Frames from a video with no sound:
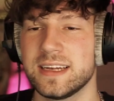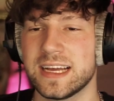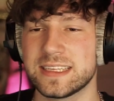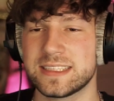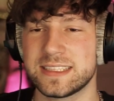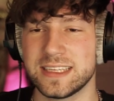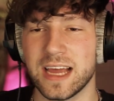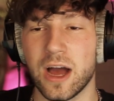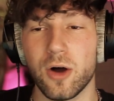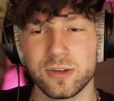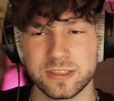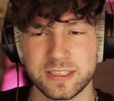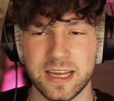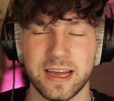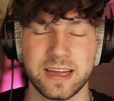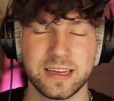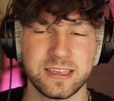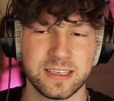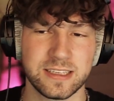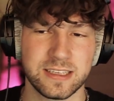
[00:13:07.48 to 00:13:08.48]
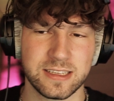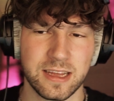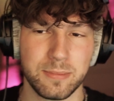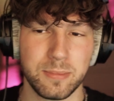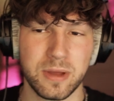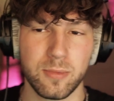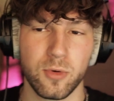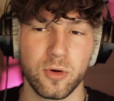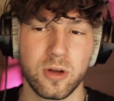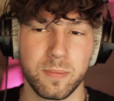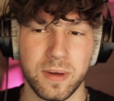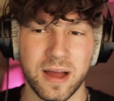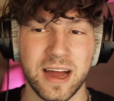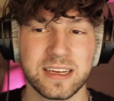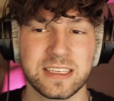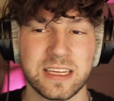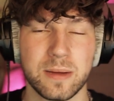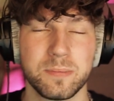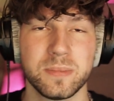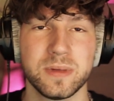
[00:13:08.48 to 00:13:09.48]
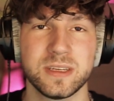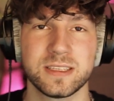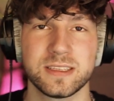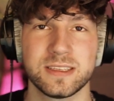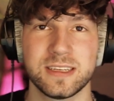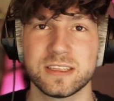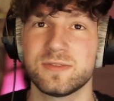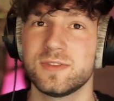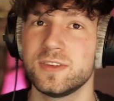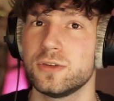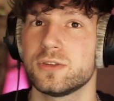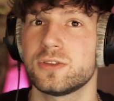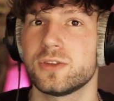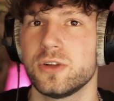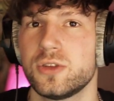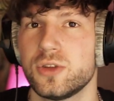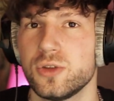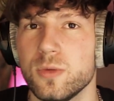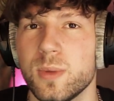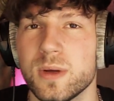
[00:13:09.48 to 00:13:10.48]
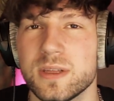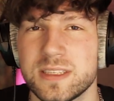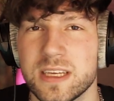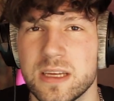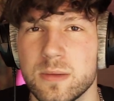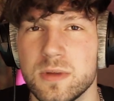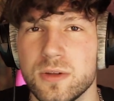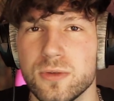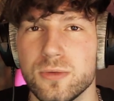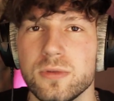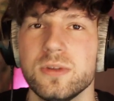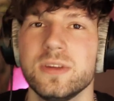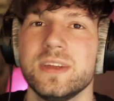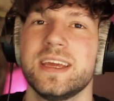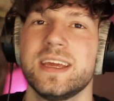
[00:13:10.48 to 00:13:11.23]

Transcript: dass die Aussage, die ich in der Memo gebracht habe mit, das Video sollte über 10 Minuten